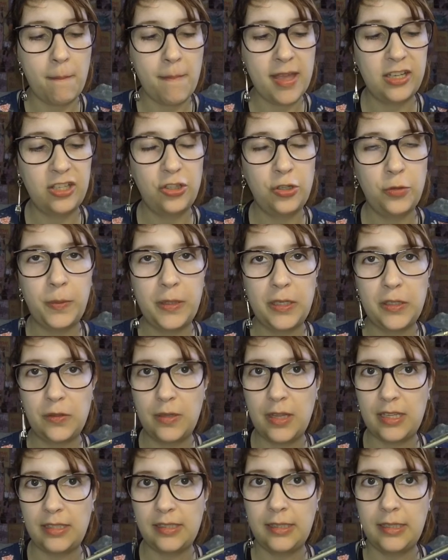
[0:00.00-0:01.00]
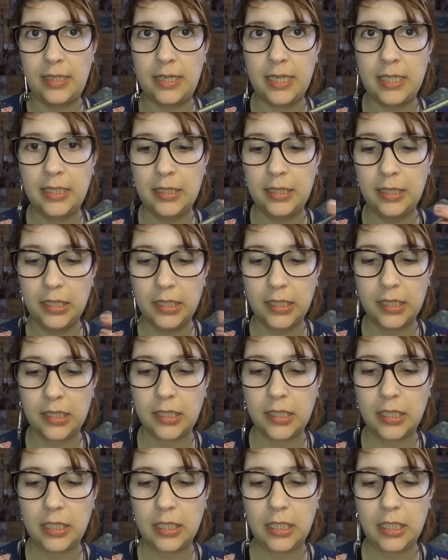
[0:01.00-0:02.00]
média de preço dessa é 30,
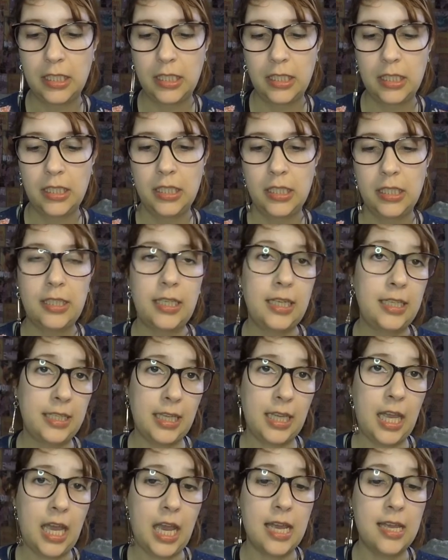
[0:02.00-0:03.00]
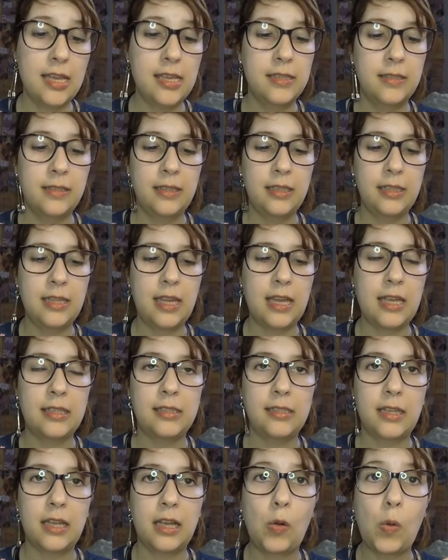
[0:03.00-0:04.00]
30 reais e
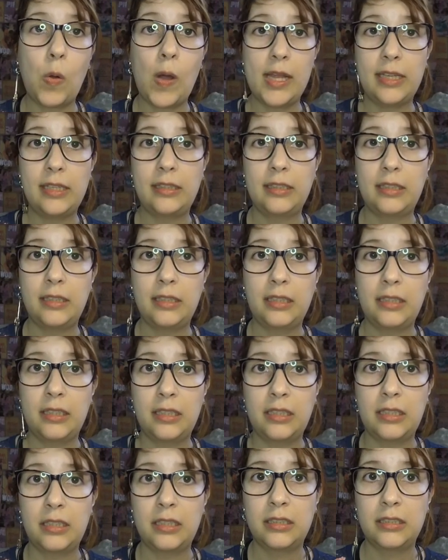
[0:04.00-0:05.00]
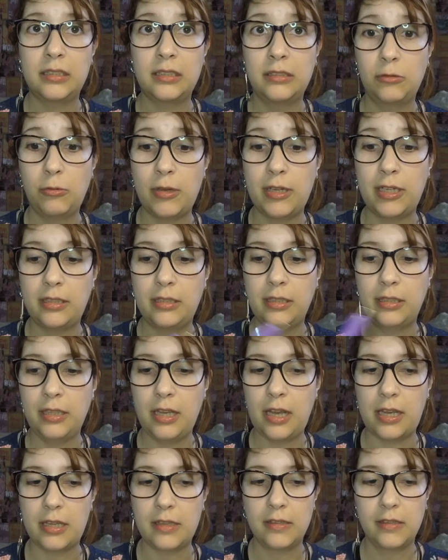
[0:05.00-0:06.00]
dessa 40, 40
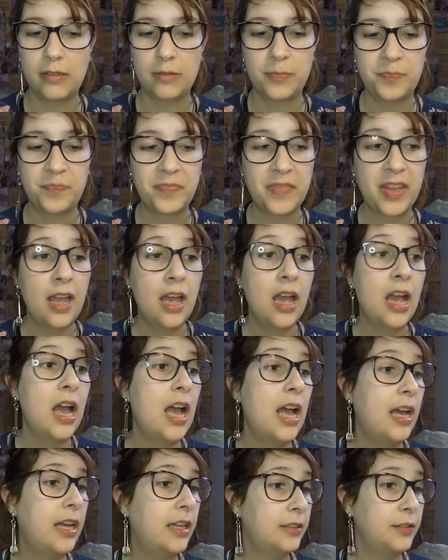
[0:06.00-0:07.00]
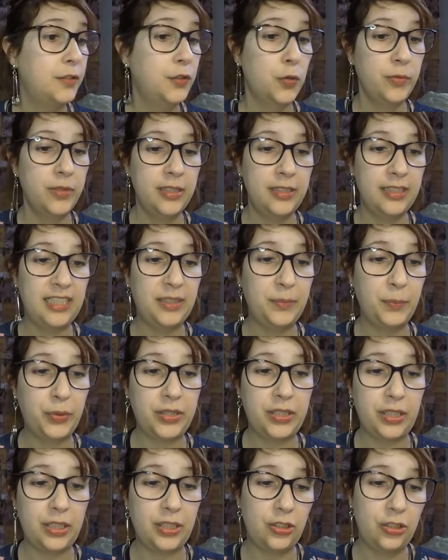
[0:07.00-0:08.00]
reais. Ah, só um detalhe
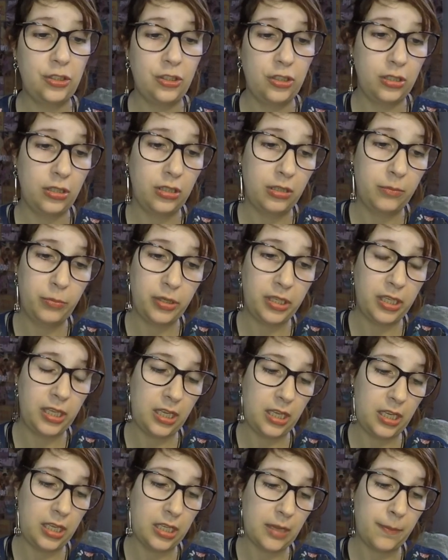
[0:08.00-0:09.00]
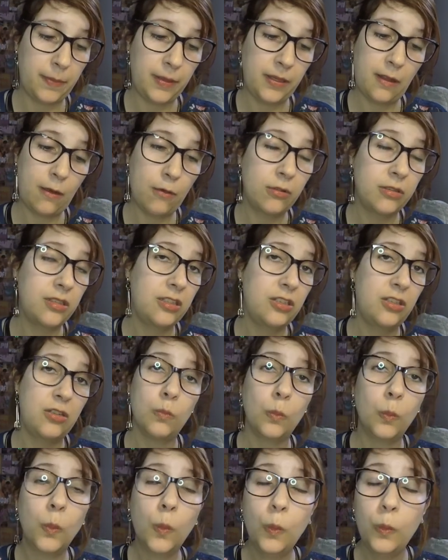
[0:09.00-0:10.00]
importante, porque na Pentel existe
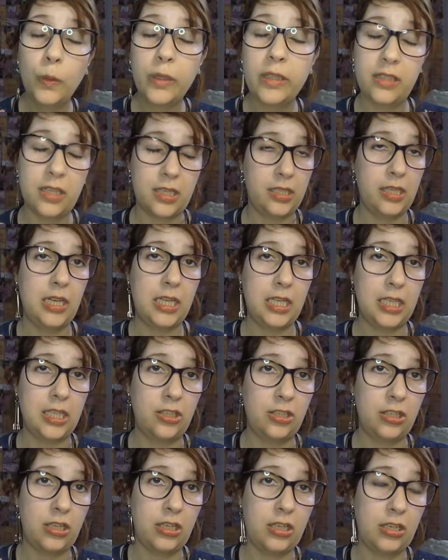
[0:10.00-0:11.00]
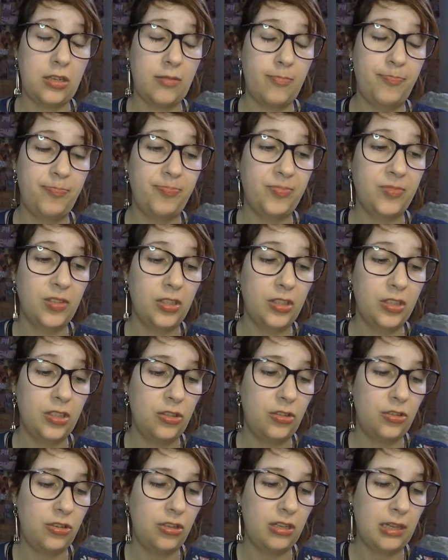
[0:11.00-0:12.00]
muitas linhas de,
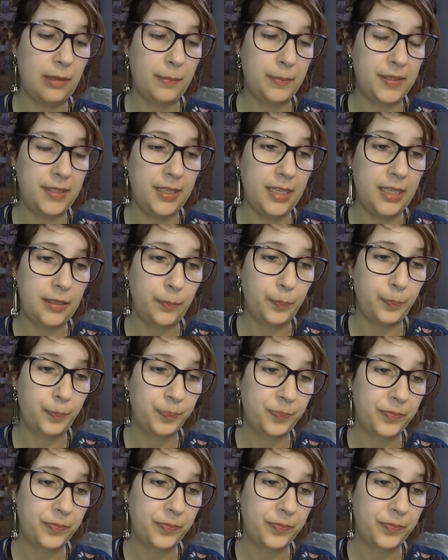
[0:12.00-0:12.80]
de lapiseira.